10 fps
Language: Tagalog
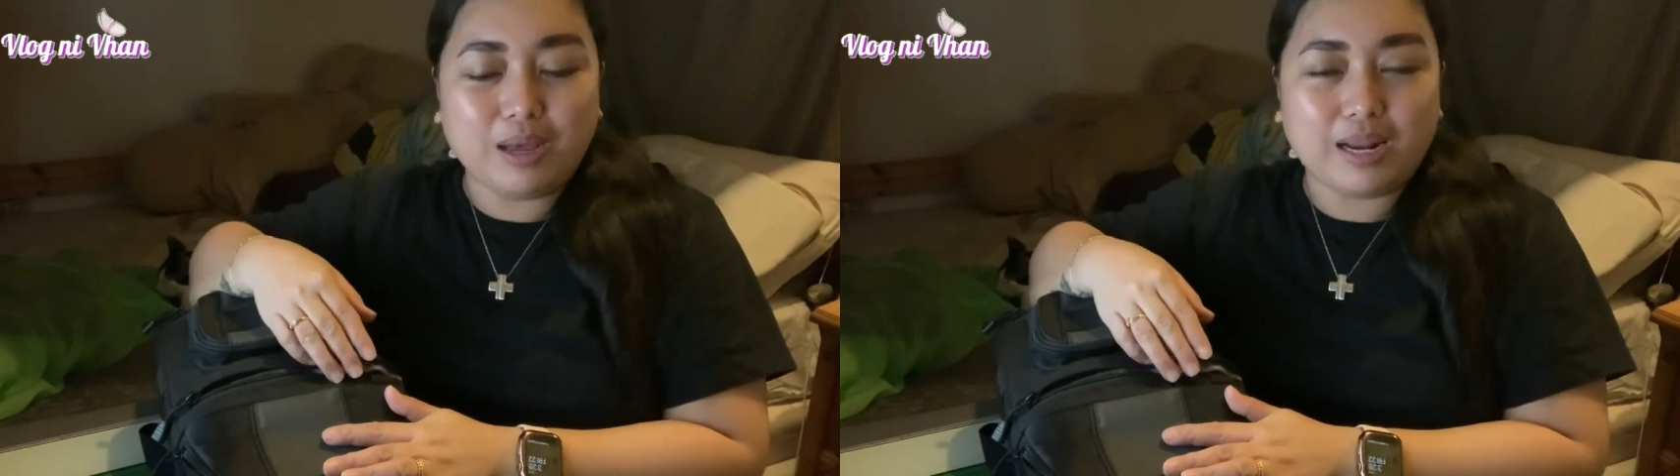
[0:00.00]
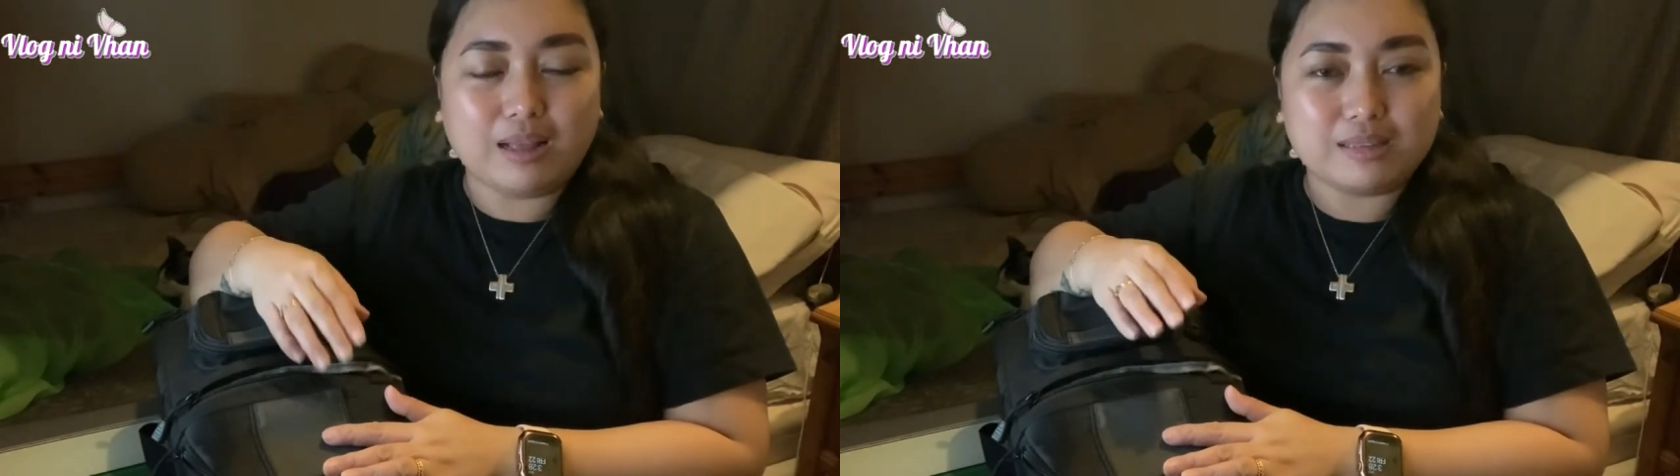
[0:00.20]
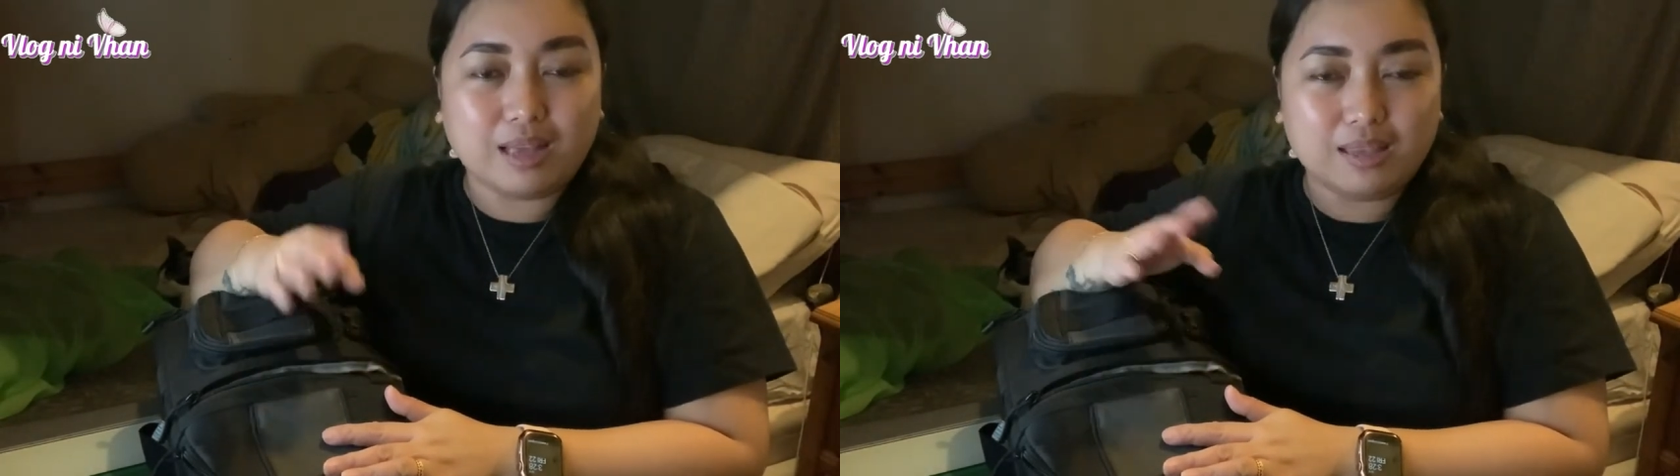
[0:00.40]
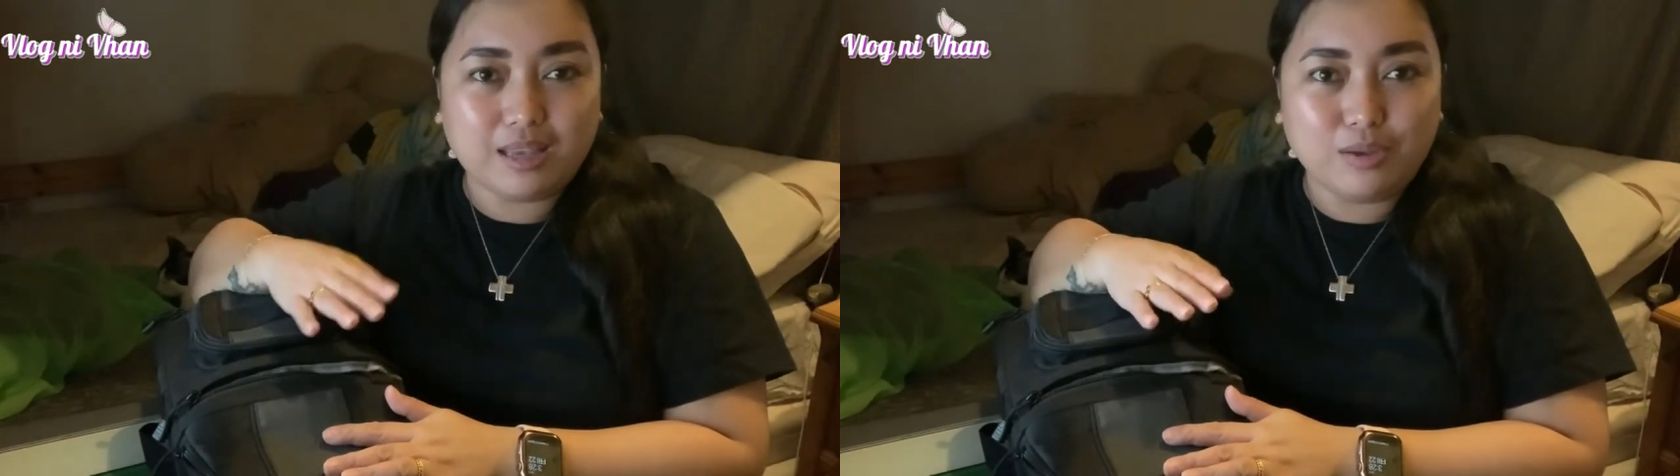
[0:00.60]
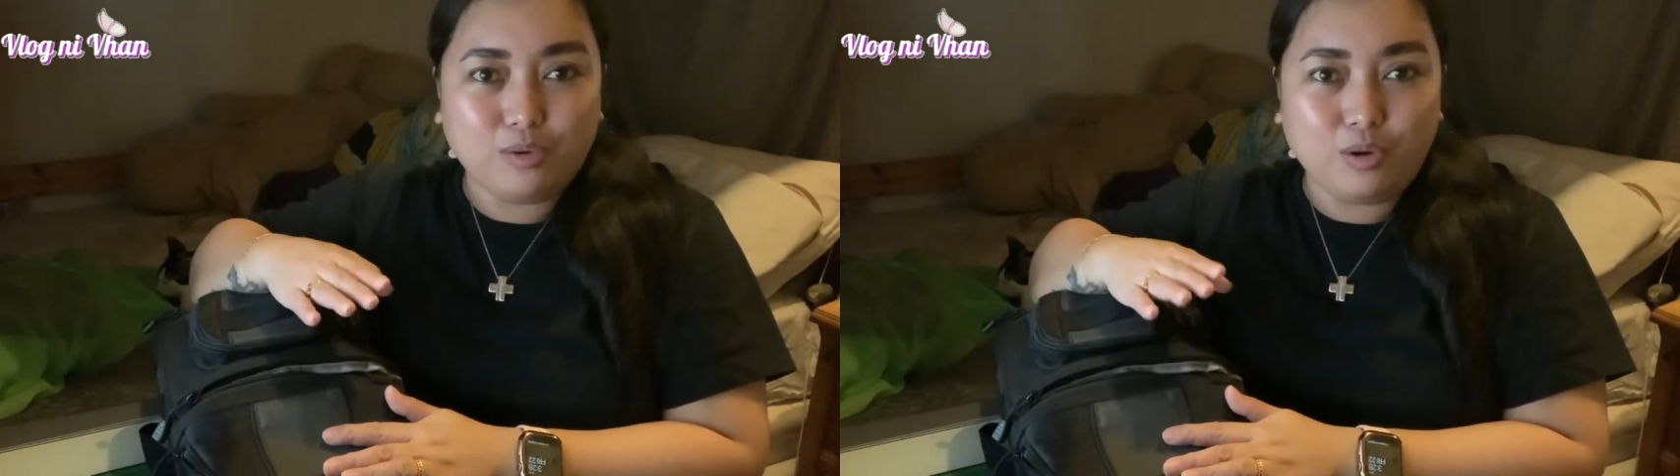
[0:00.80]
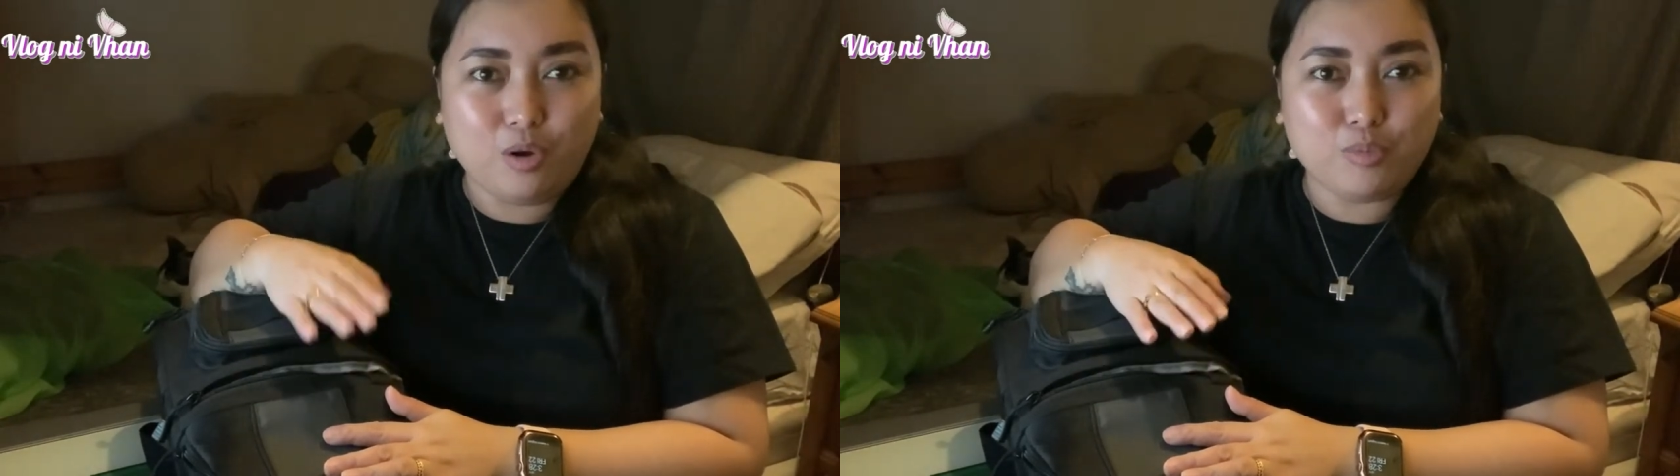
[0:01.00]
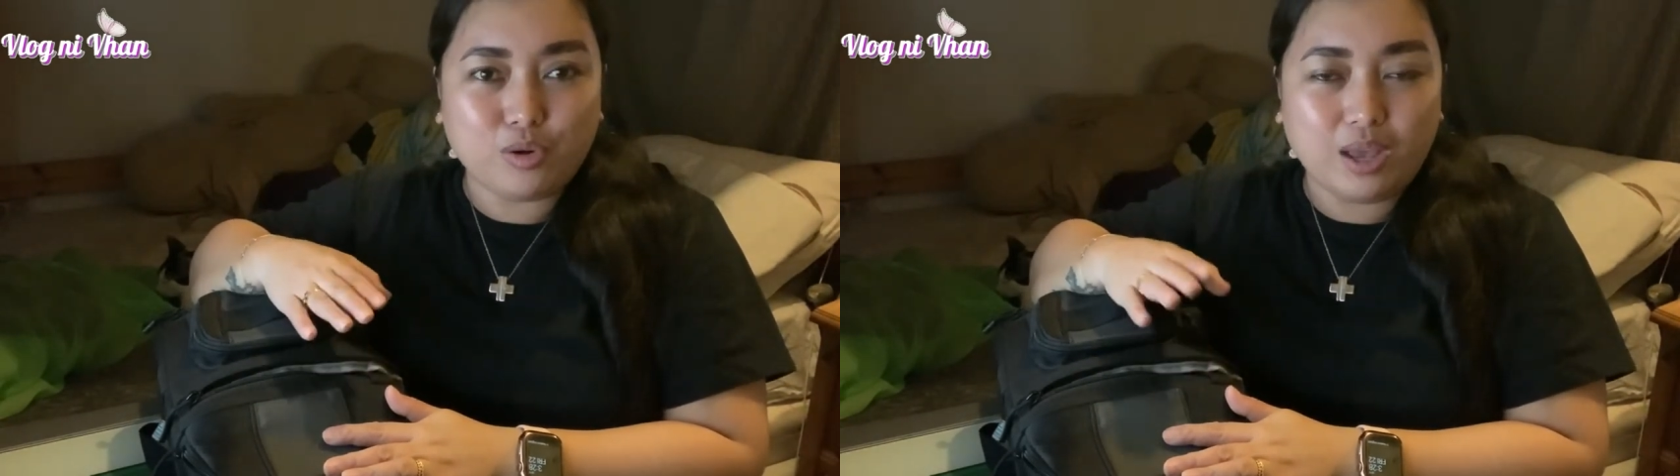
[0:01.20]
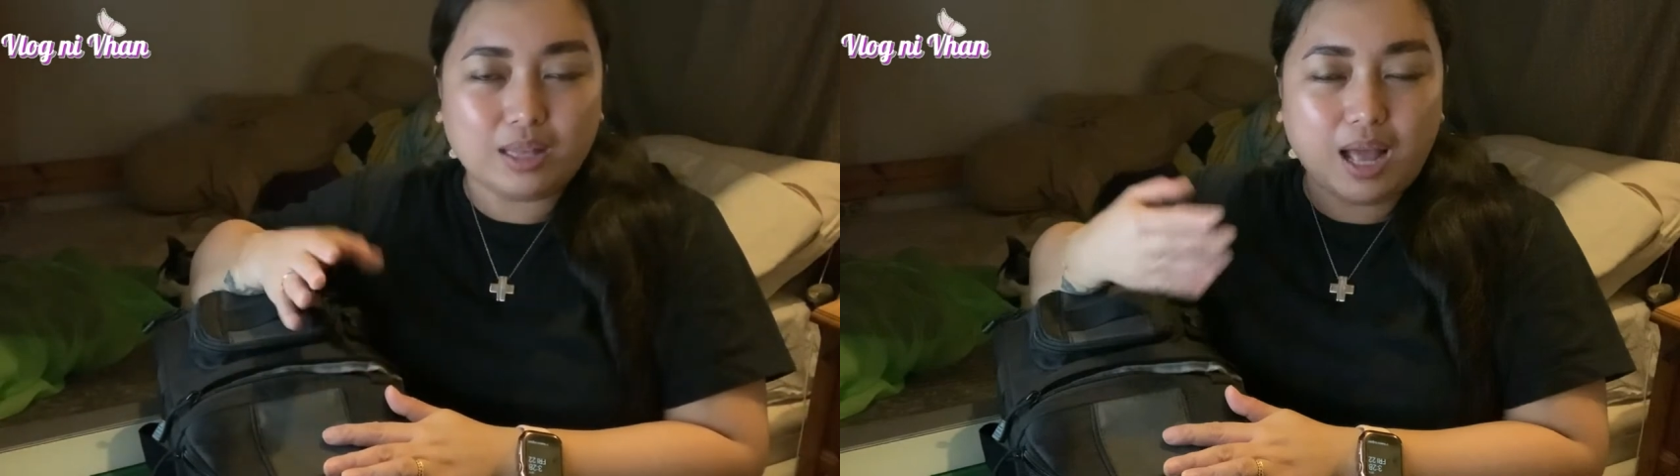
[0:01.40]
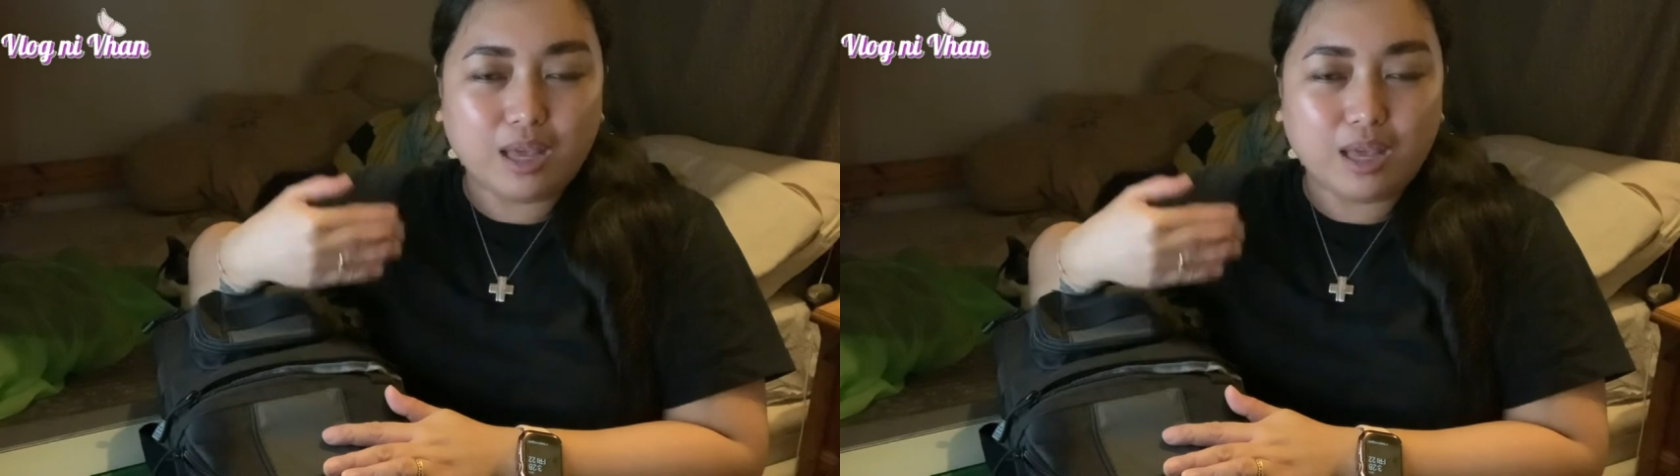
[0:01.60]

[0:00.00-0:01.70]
para sa kanya yung GoPro 8,